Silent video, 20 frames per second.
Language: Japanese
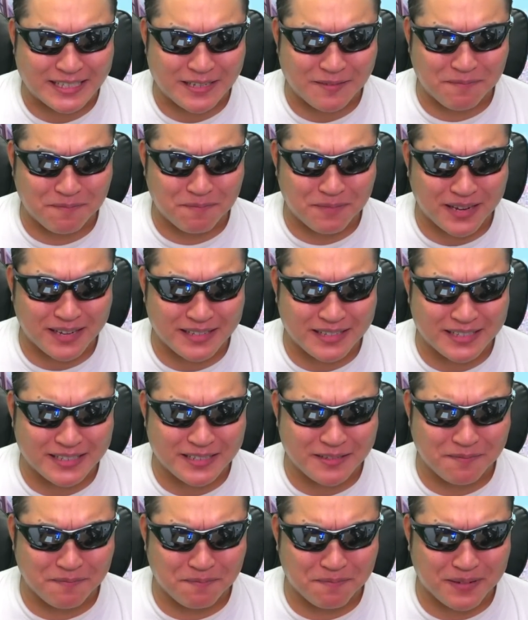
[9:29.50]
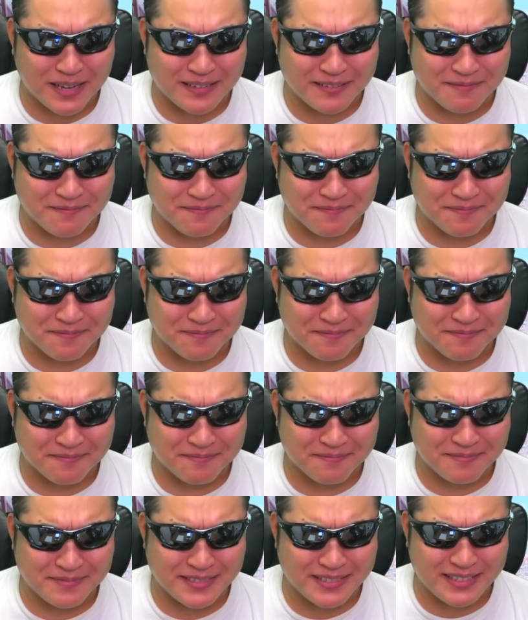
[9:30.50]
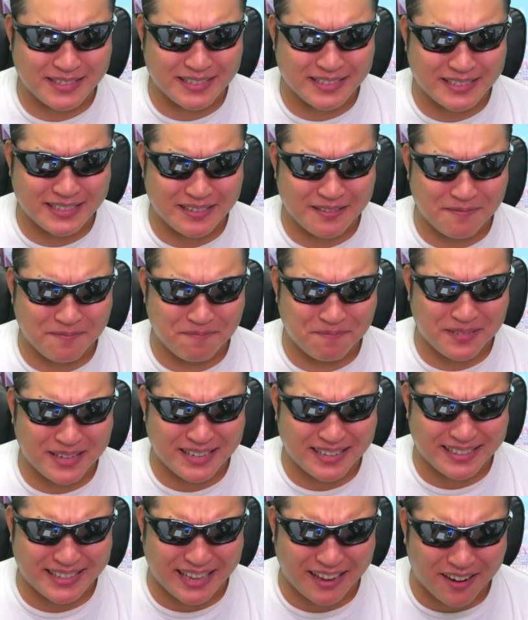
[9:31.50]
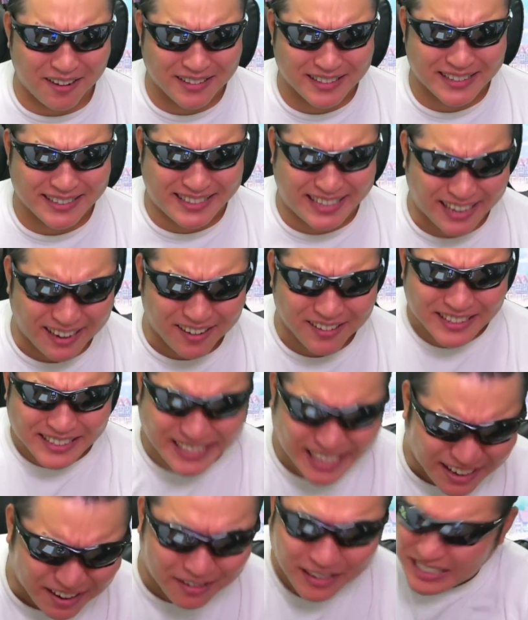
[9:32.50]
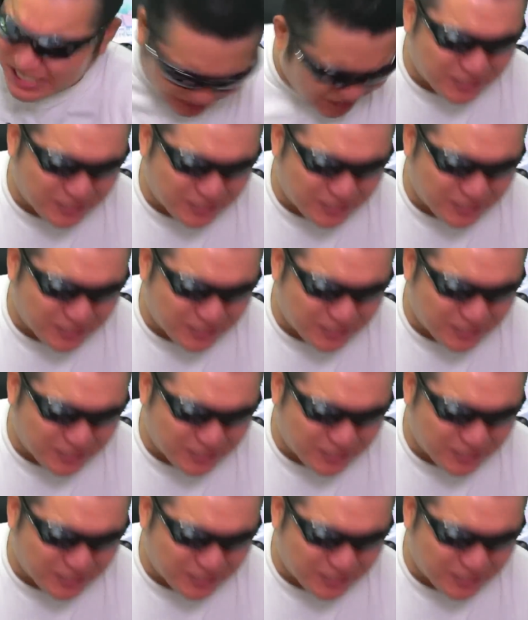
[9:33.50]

虹いっぱい、虹いっぱい。虹いっぱい、出ろ出ろ出